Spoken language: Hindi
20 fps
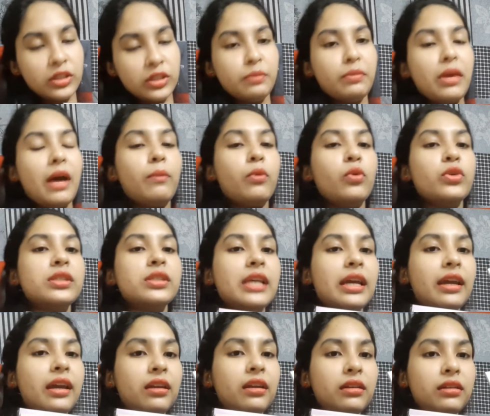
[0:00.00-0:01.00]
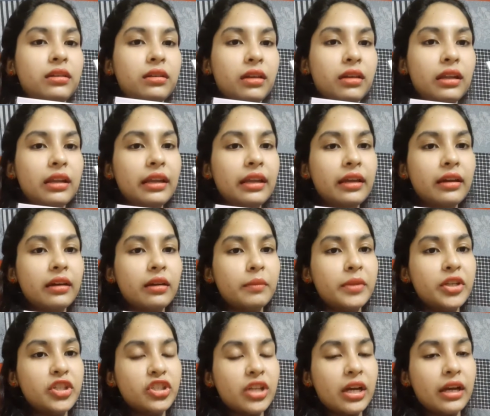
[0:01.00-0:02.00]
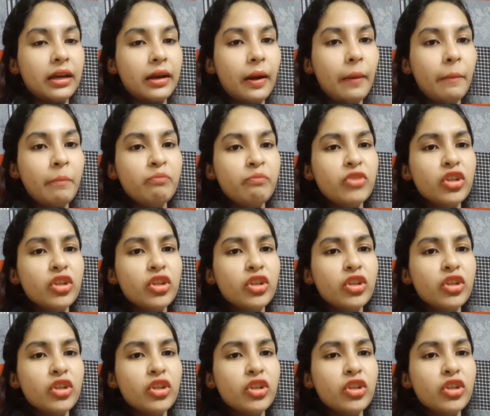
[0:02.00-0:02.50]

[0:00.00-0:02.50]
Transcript: तो इसमें आपको सेकेंड लेयर मिल जाएगा